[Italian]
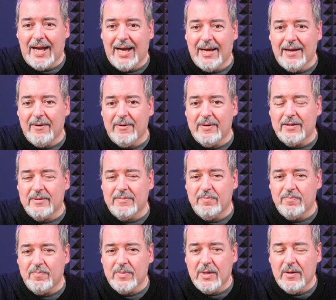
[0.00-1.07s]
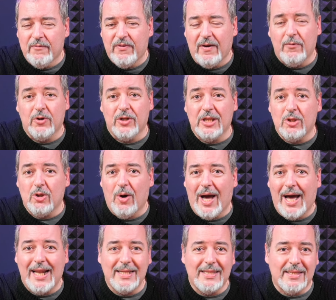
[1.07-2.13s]
ha eh, favorito
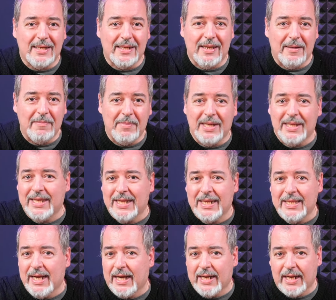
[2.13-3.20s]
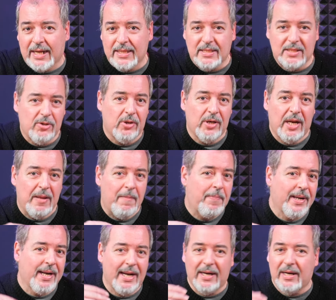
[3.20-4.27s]
altre maniere di aggregazione, di
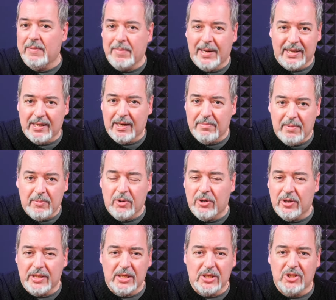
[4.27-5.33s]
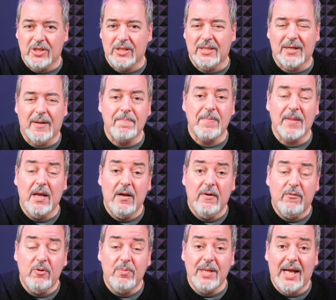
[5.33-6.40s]
imparare le barre a memoria, eccetera.
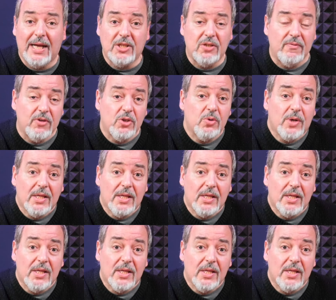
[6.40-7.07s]
Fulminacci invece è un